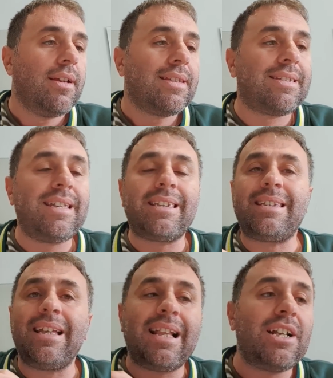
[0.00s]

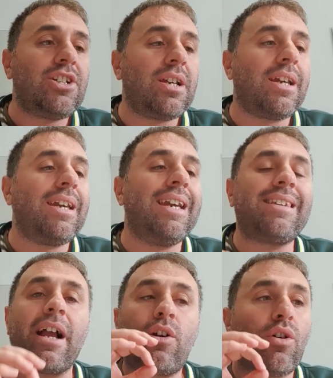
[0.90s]
C'est l'Algérie est
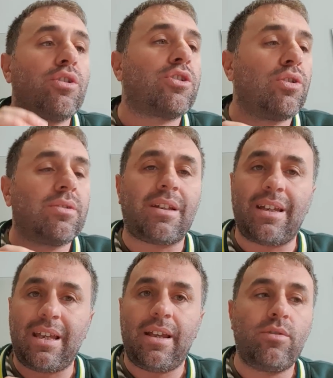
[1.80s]
un concentré